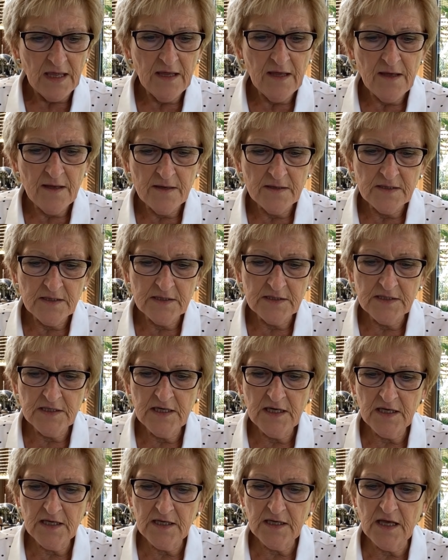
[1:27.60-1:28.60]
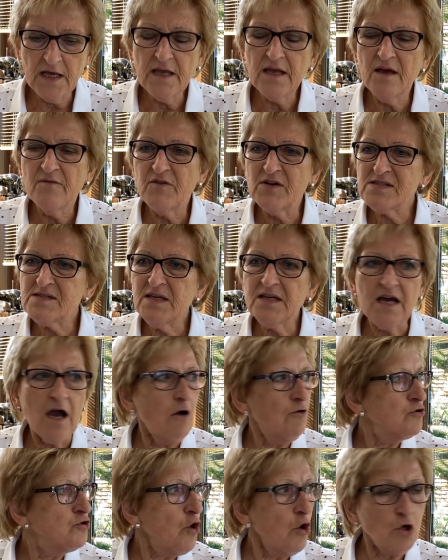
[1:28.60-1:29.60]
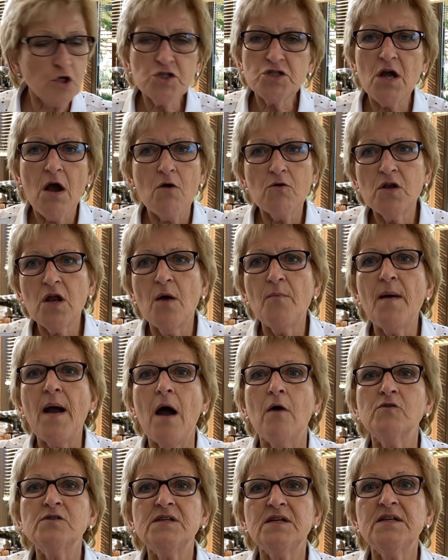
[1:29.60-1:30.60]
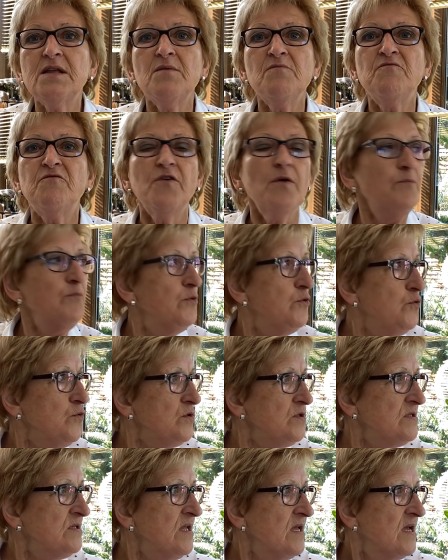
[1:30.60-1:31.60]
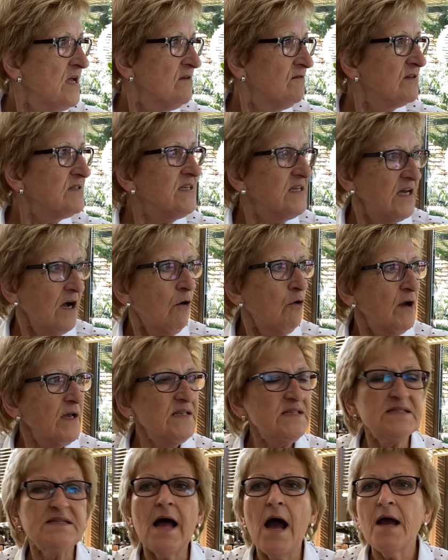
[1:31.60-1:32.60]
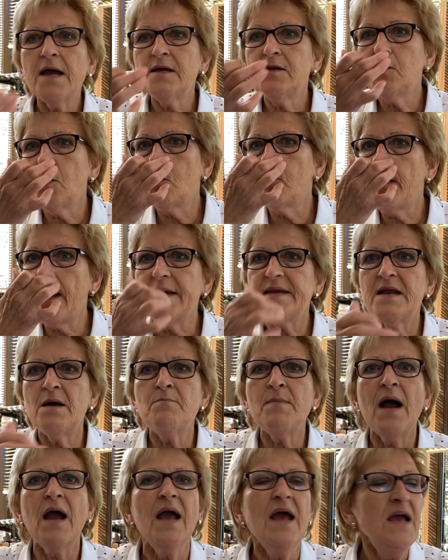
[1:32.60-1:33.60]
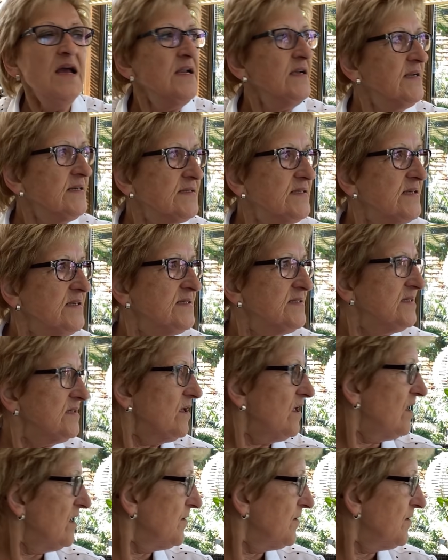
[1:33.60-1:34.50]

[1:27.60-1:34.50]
Äh, was ich auch noch geschaut habe, außer dem Verblüten, was ich auch jetzt nachher noch weitermache, das ist,